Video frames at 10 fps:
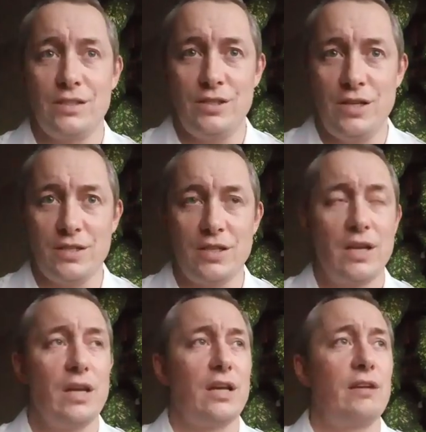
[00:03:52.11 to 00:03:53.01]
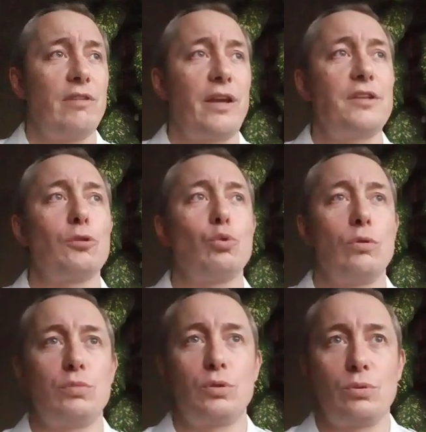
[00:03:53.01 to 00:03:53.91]
здесь говорить о
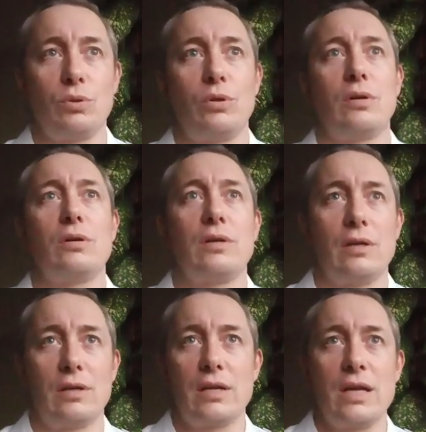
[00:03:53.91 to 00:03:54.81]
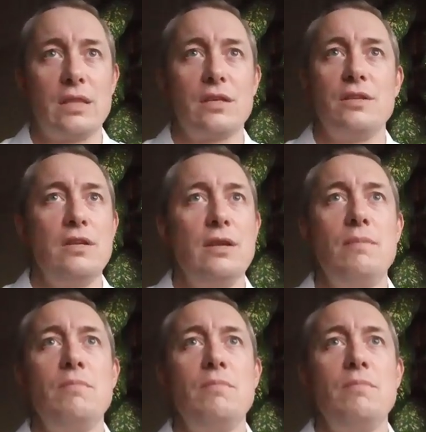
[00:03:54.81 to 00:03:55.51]
том, что это не,